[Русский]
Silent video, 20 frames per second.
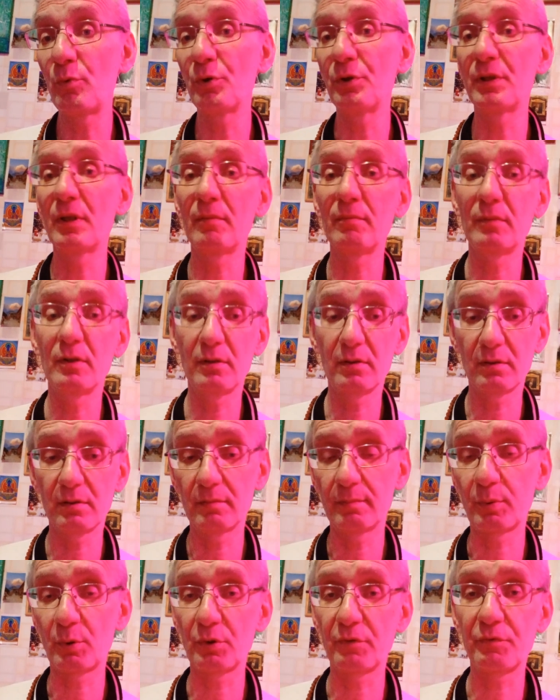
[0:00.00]
они там
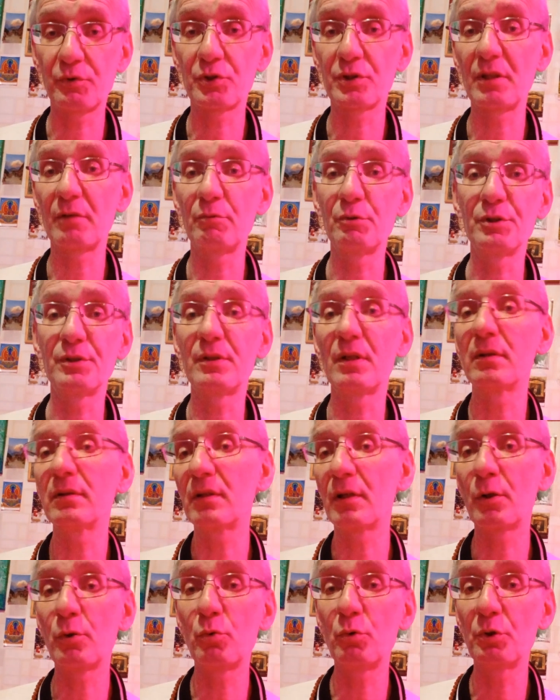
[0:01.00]
против часовой
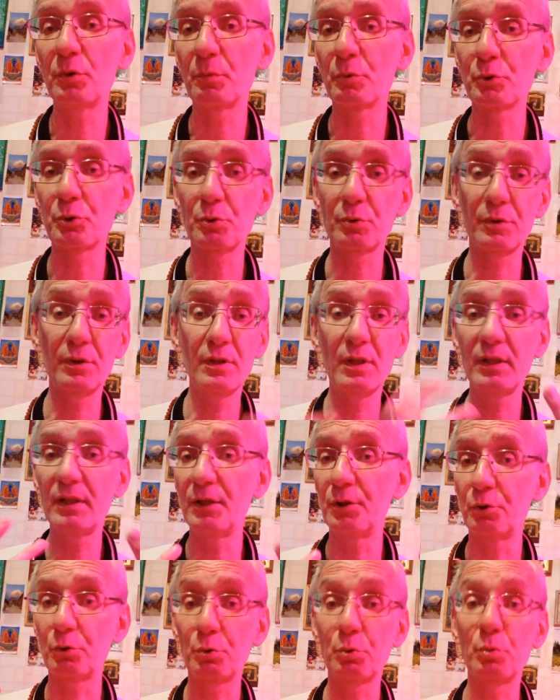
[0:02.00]
стрелки ходят, может что-то энергетику